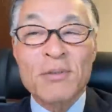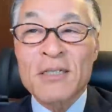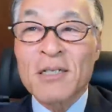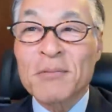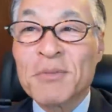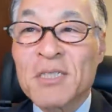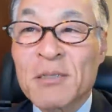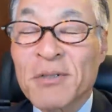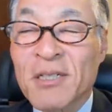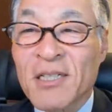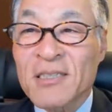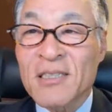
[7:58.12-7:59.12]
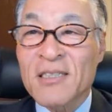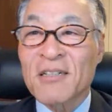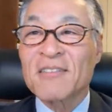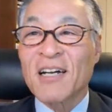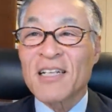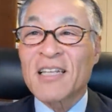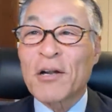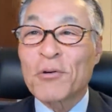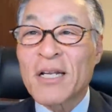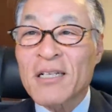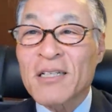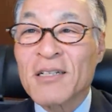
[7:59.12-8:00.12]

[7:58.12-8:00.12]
場で導き出せちゃうから、もちろん全部